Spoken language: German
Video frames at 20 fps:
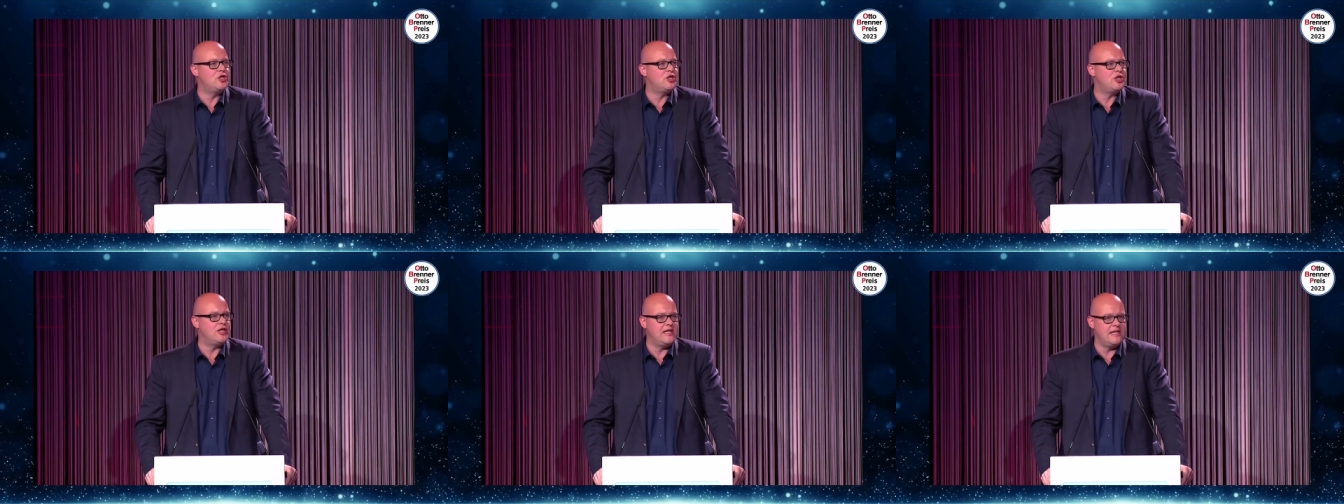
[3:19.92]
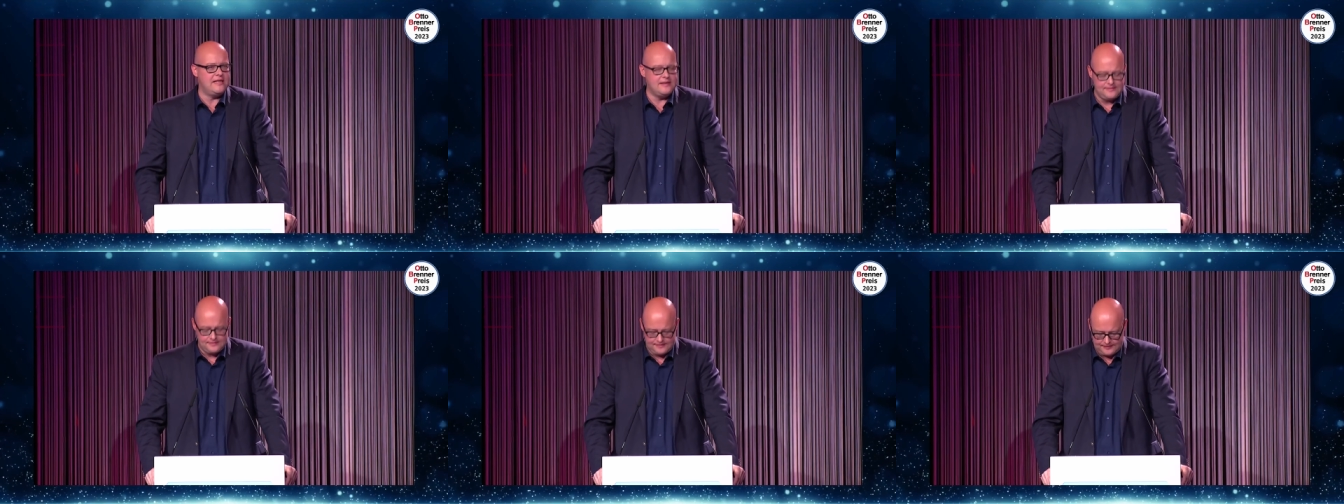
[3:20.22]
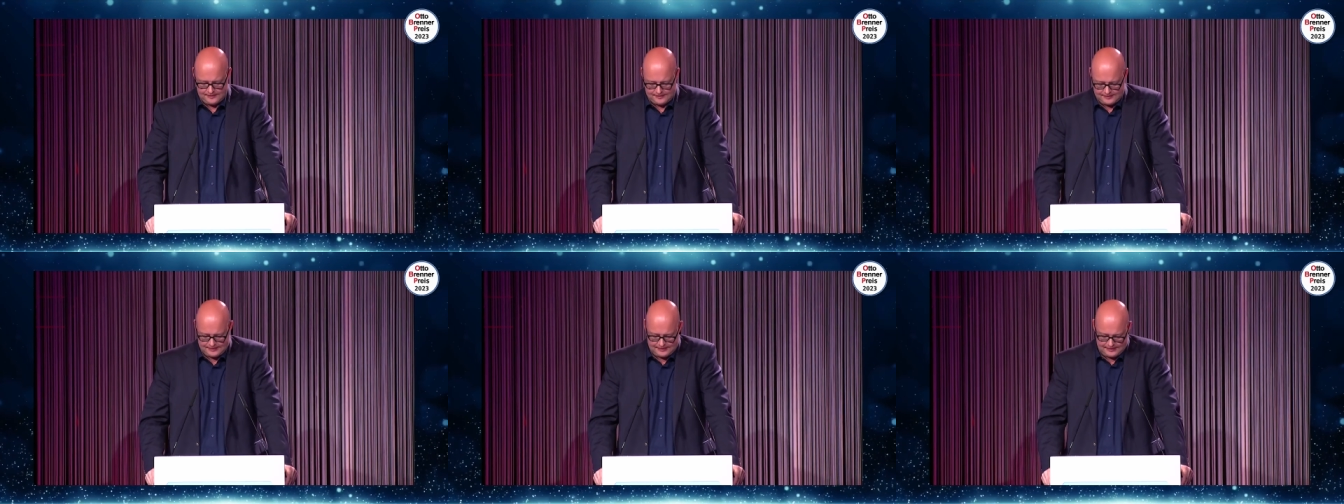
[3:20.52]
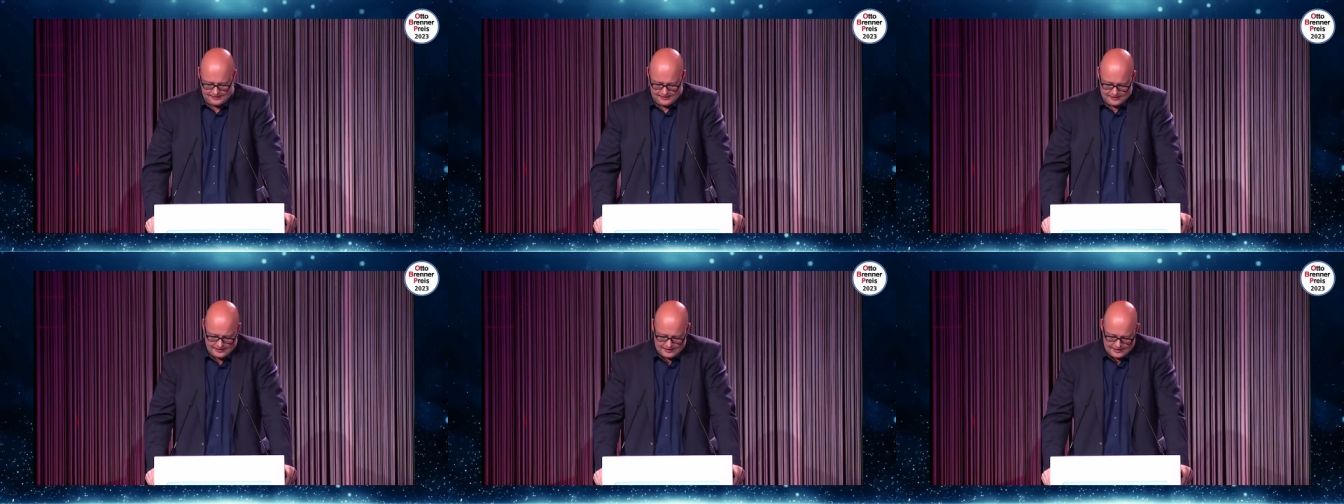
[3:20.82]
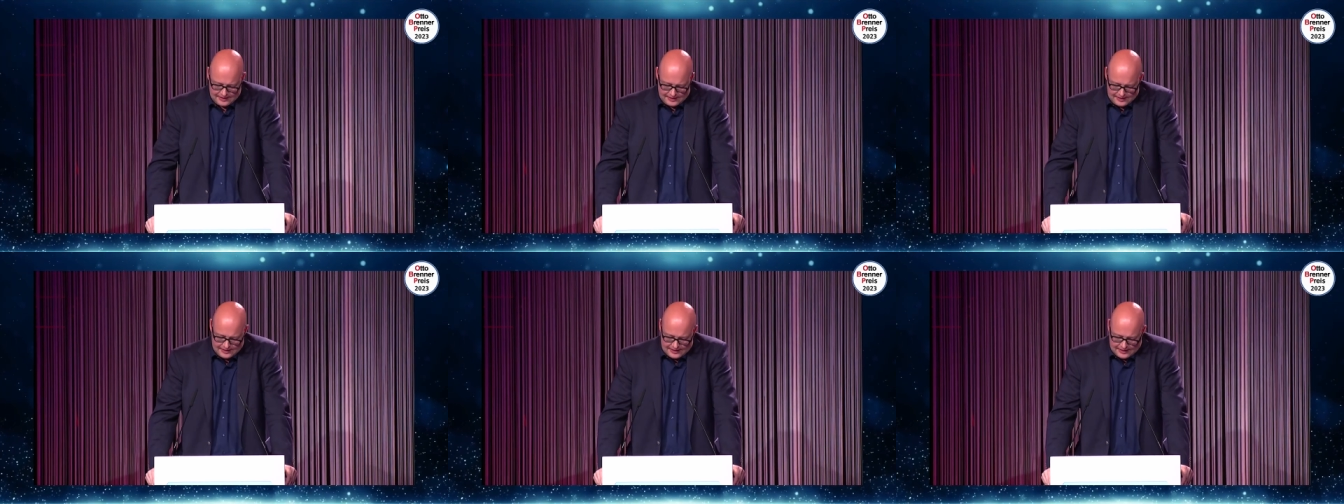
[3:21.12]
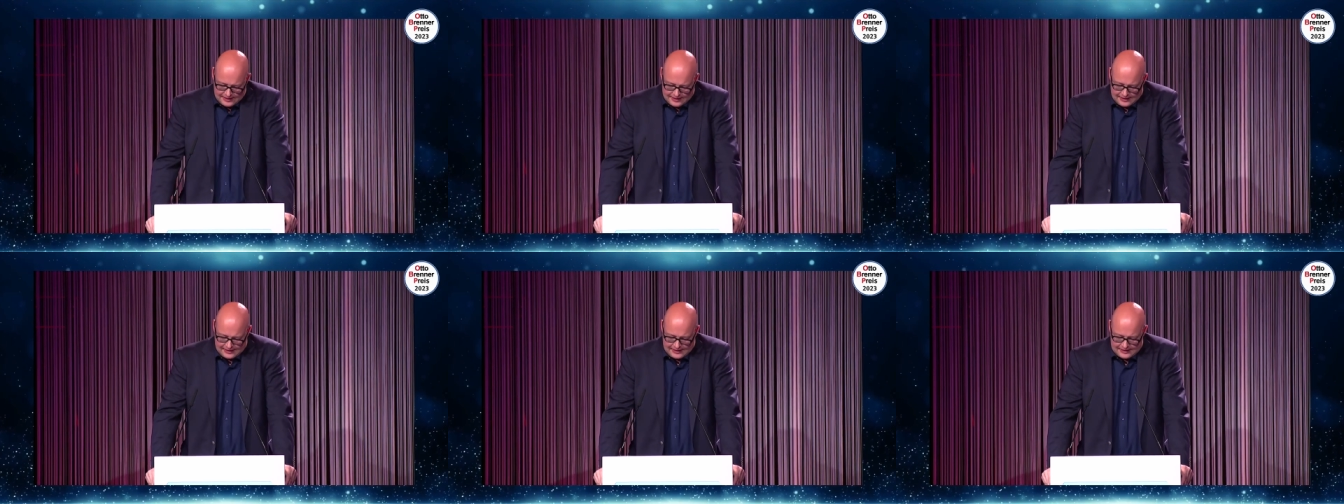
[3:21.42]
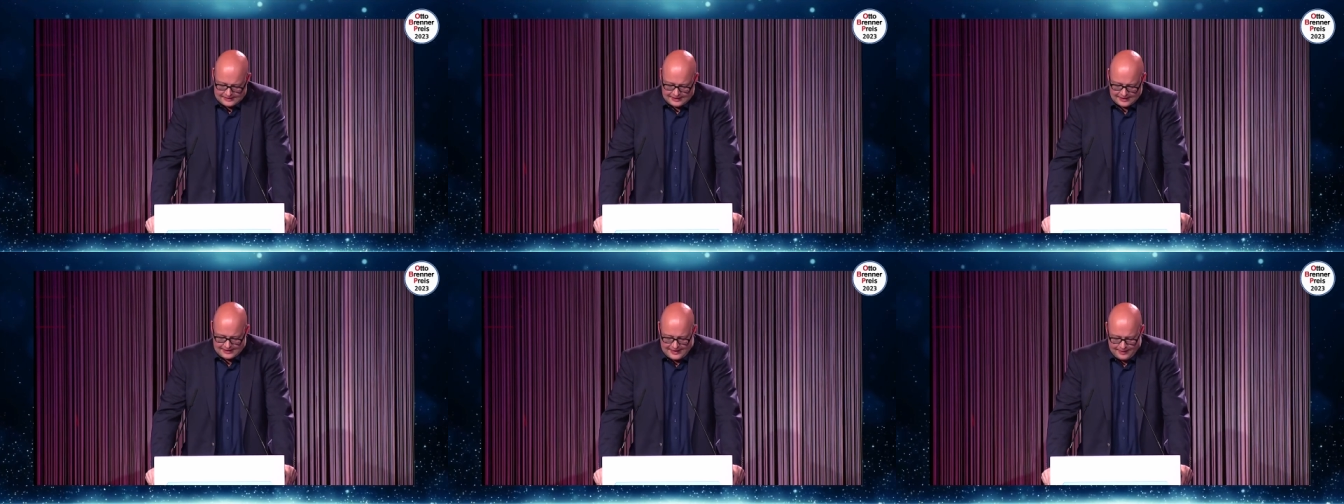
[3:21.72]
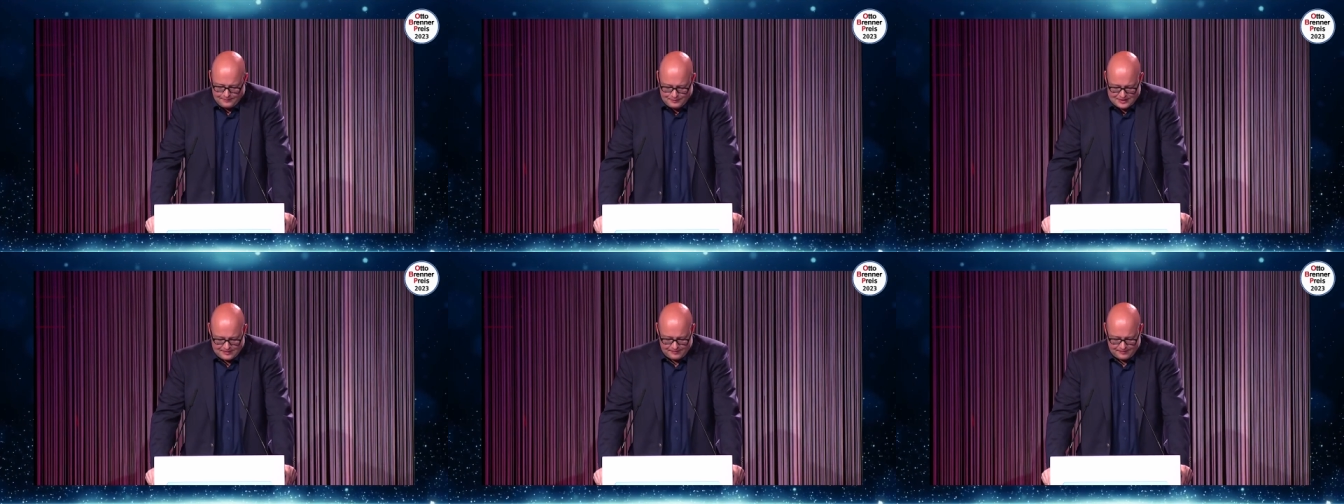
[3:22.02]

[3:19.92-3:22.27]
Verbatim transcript: steht, dann gibt